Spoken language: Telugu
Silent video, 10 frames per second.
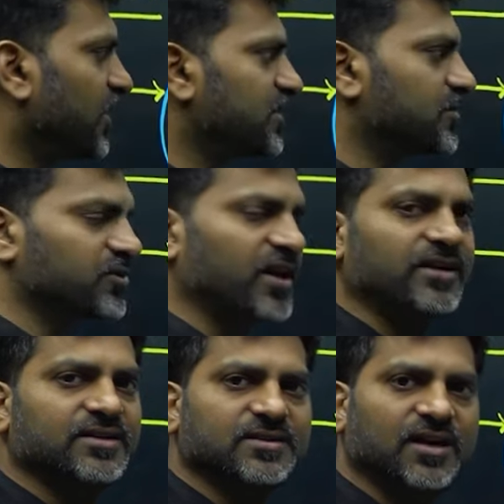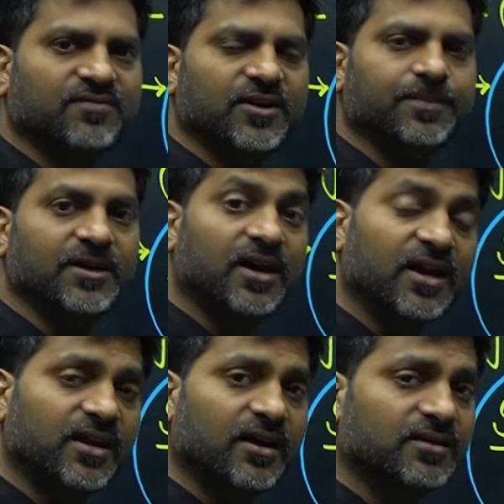లేదా సొసైటస్ అనేటువంటి
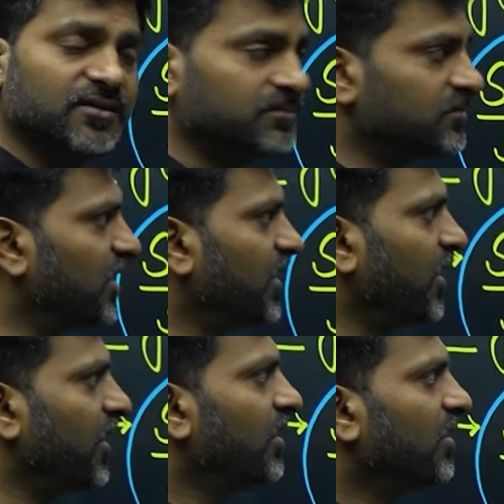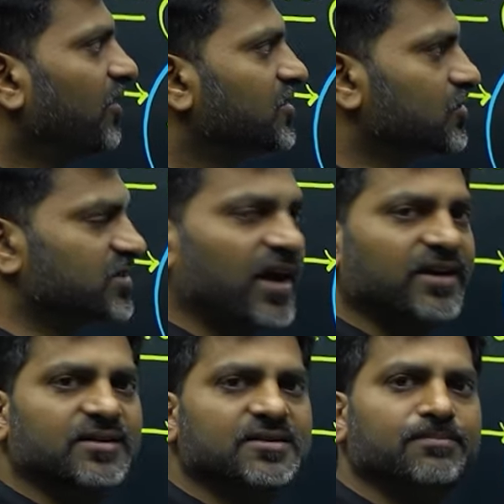పదానికి అర్థం అంటే
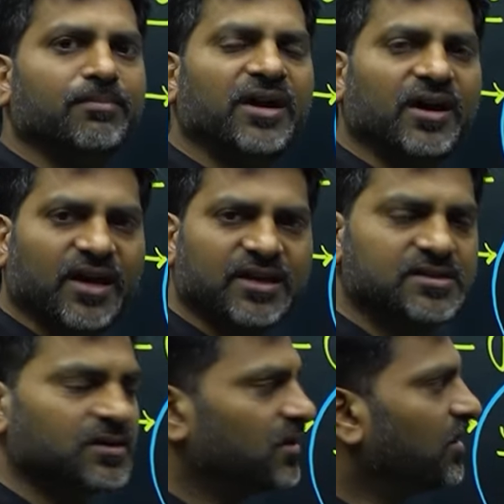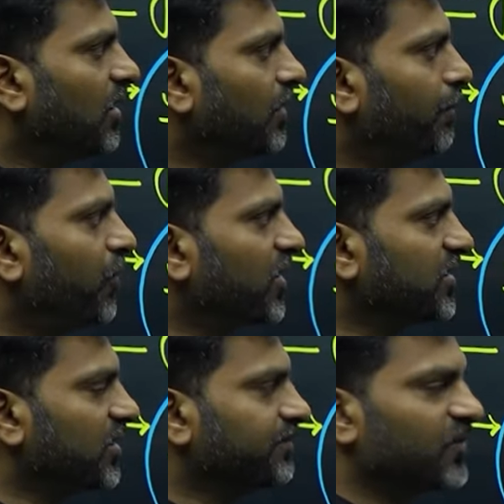సొసైటస్ మీన్స్ అ
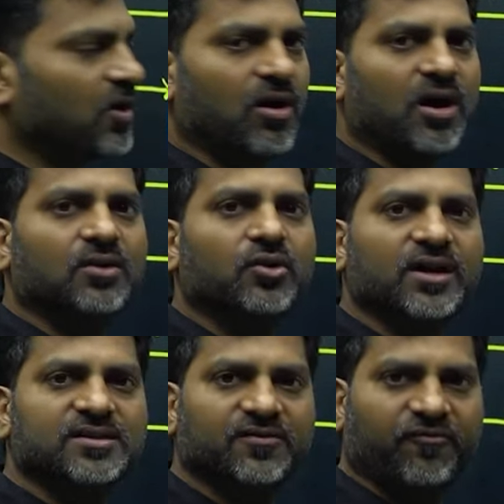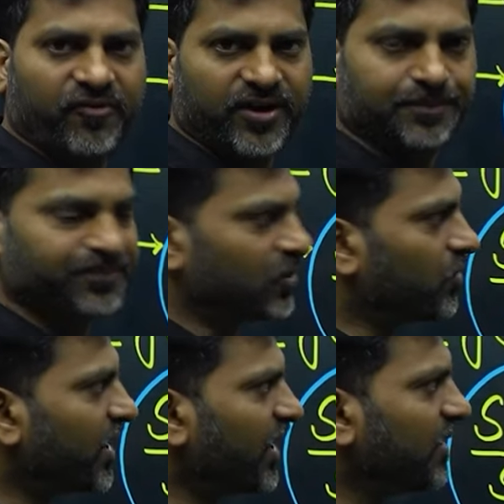బ్రదర్ ఆర్ యూ కెన్ సే ఫ్రెండ్
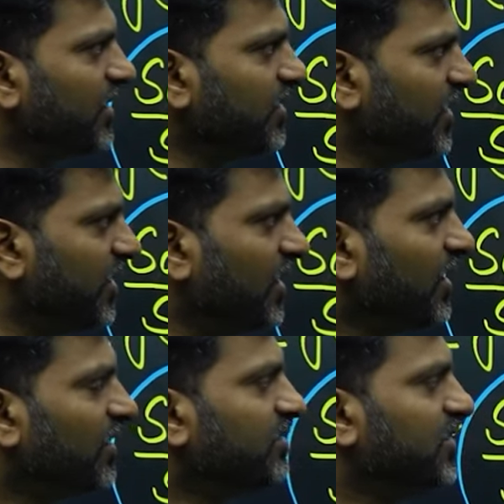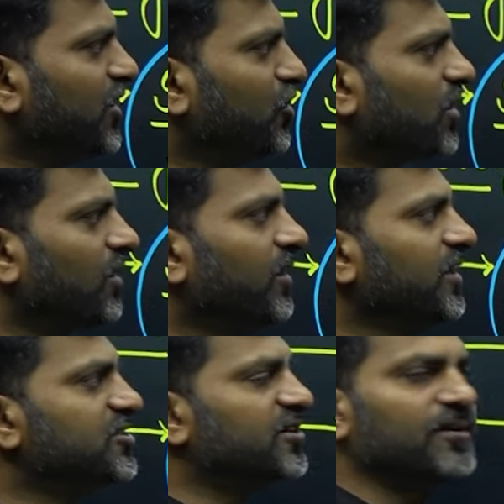ఓకే ఇది దీని యొక్క
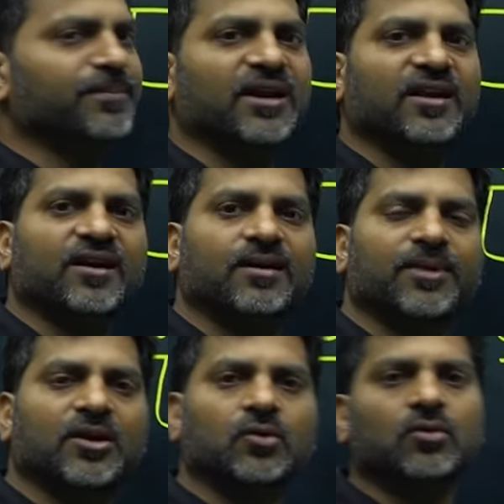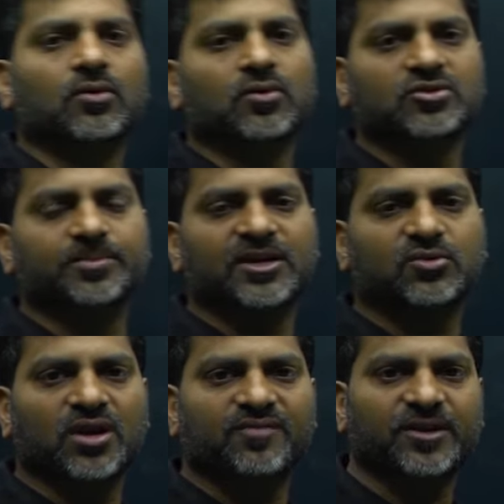లిటరల్ మీనింగ్గా మీరు
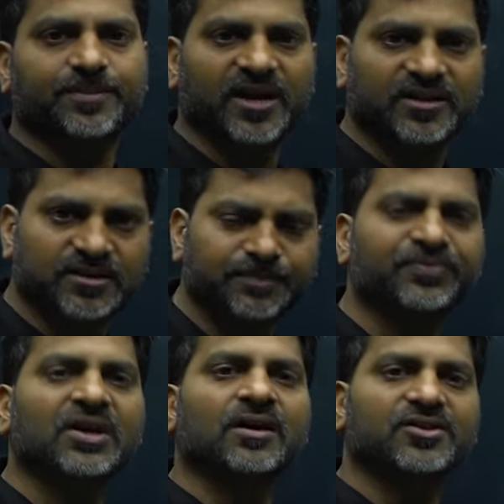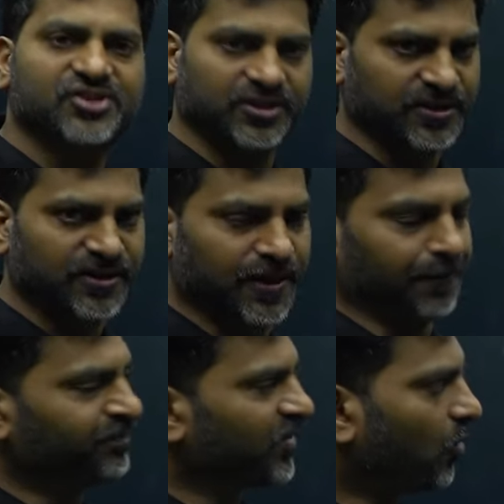గుర్తుపెట్టుకునేటువంటి ప్రయత్నం చేయండి
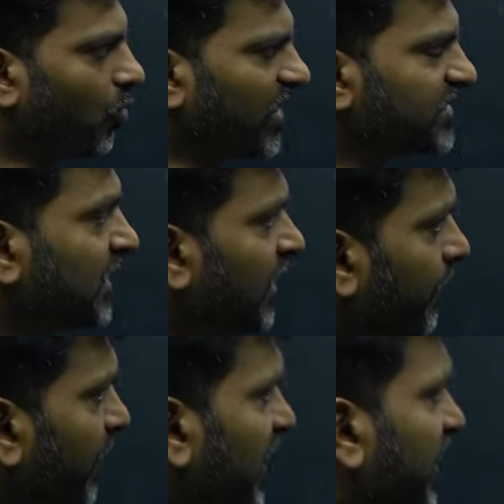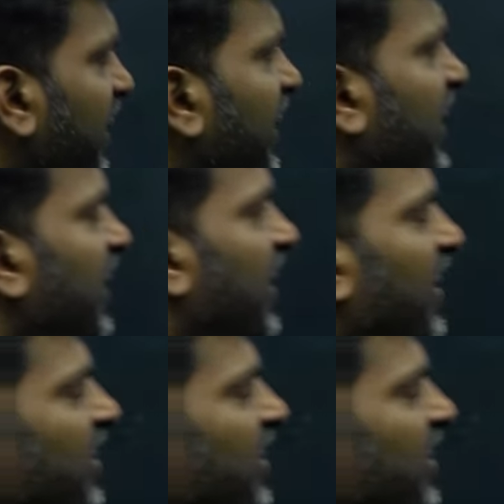రైట్ మరి ఇక్కడ